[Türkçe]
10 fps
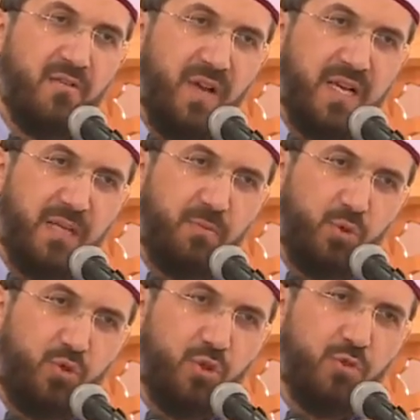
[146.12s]
Fakat
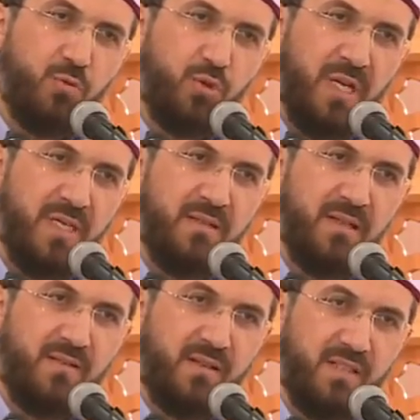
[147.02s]
bütün bunların
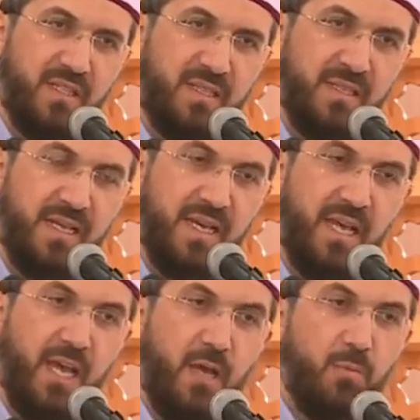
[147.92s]

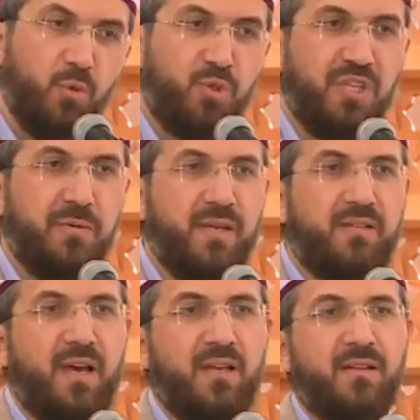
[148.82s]
neticesinde
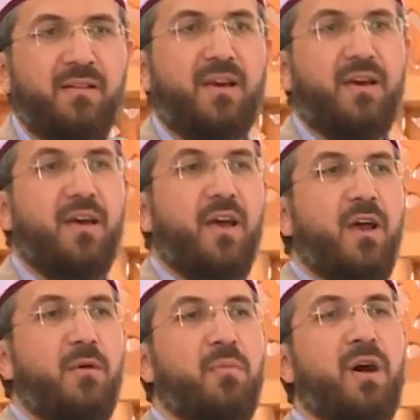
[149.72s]
musibet anında
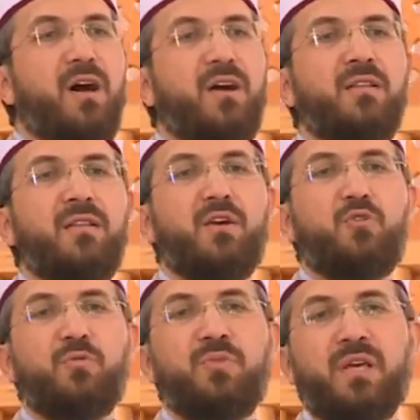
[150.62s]
ma
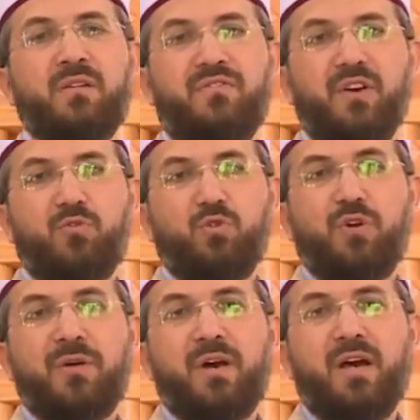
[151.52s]
indekum
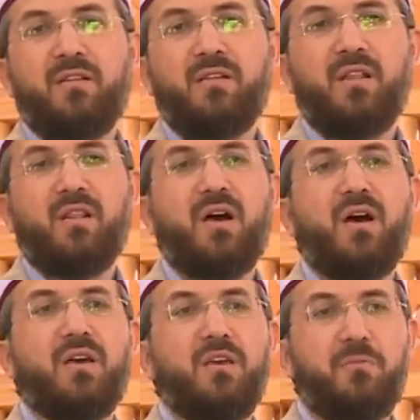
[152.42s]
yenfedu ve ma
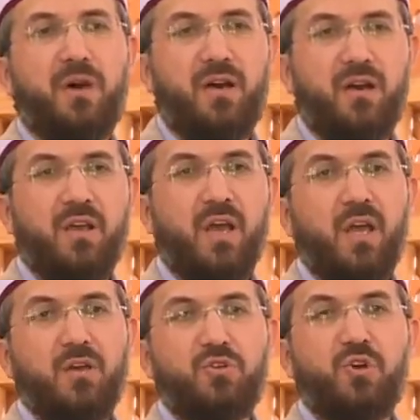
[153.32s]
indallahi bak.
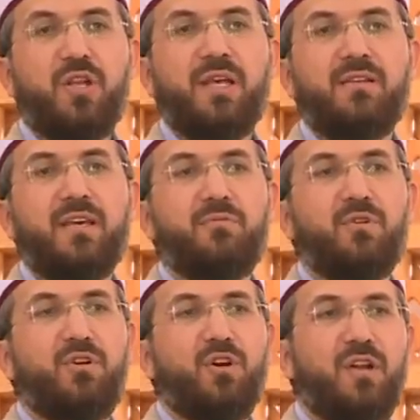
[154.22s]
Şöyle
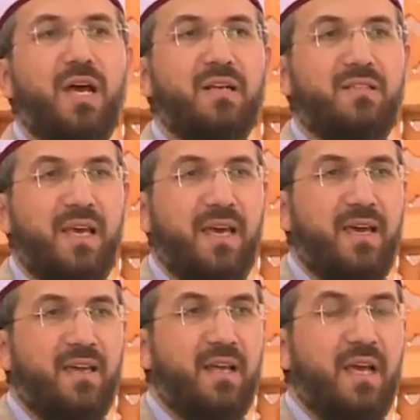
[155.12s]
diyebiliyorlarsa
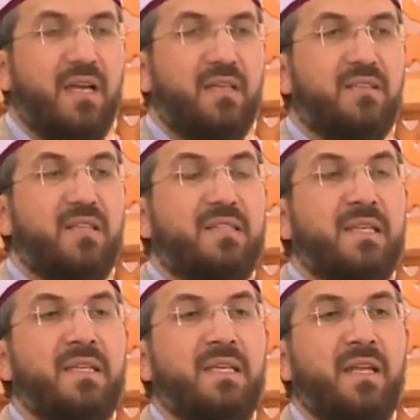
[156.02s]
eğer,
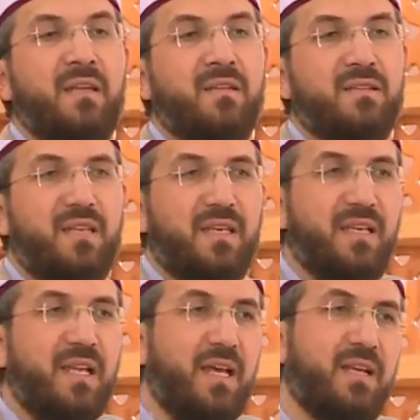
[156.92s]
sizin
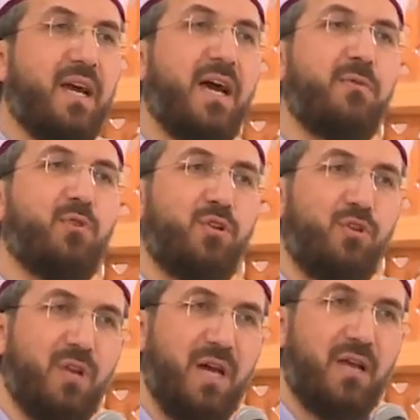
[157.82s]
yanınızdakiler
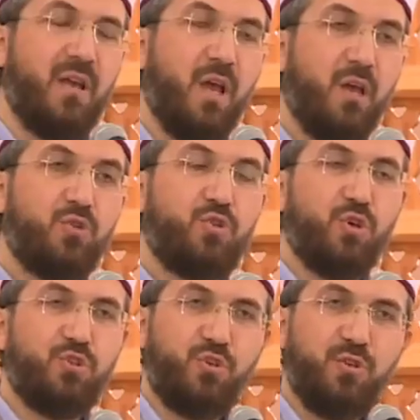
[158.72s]
kaybolurlar.
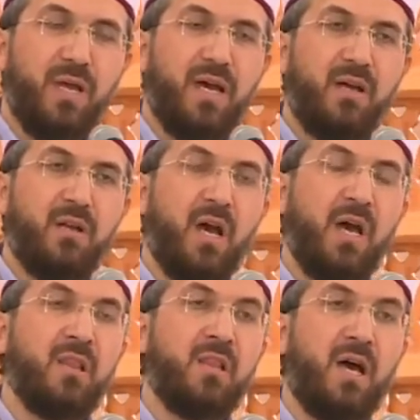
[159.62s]
Çocuklar,
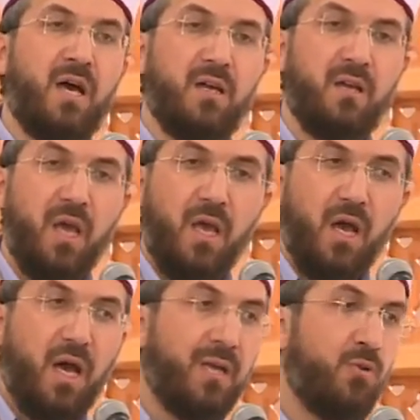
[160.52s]
hanlar,
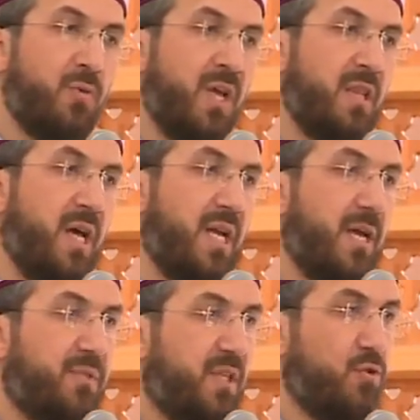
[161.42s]
hanumanlar
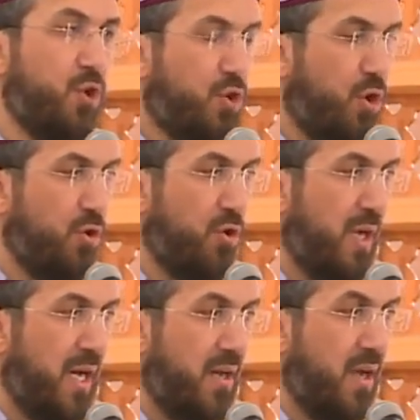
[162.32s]
hepsi yok
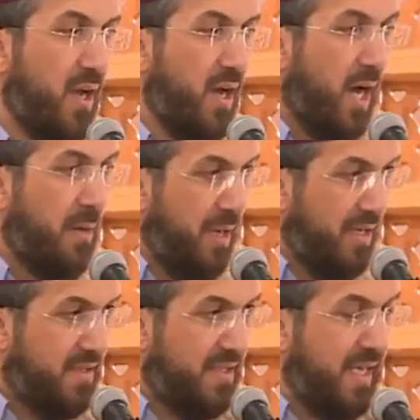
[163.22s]
olurlar.
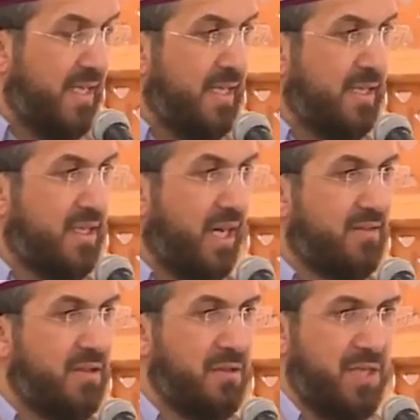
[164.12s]
Ama senin
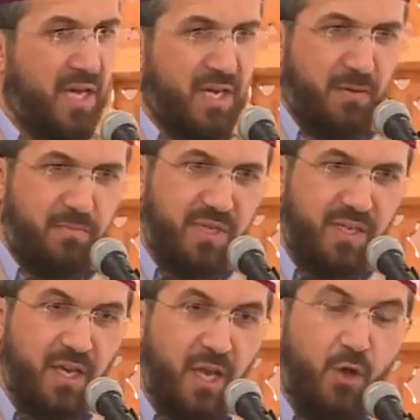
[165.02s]
katın ya
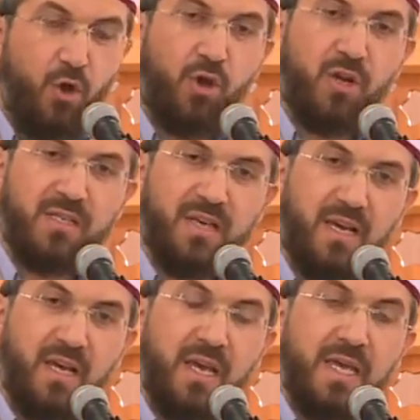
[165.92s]
Rabbi
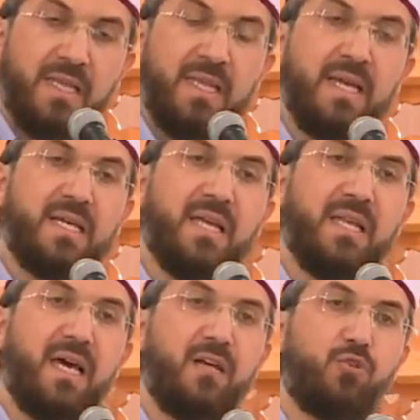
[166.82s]
orada ne
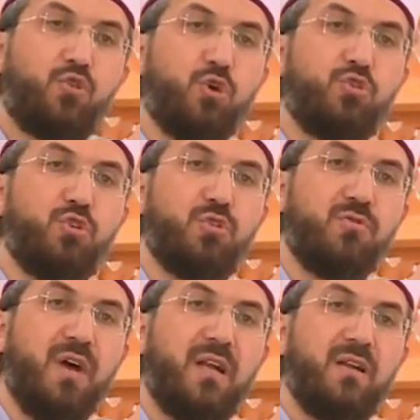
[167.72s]
kadar çocuk
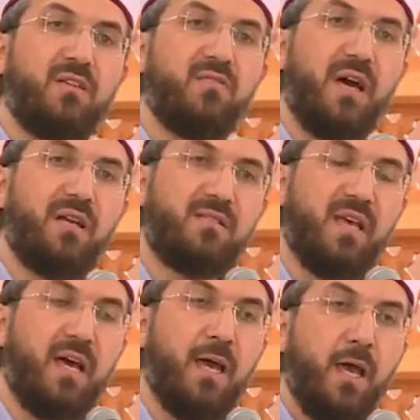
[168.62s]
varlık
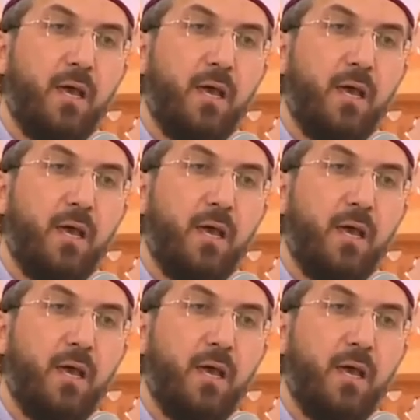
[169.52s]
varsa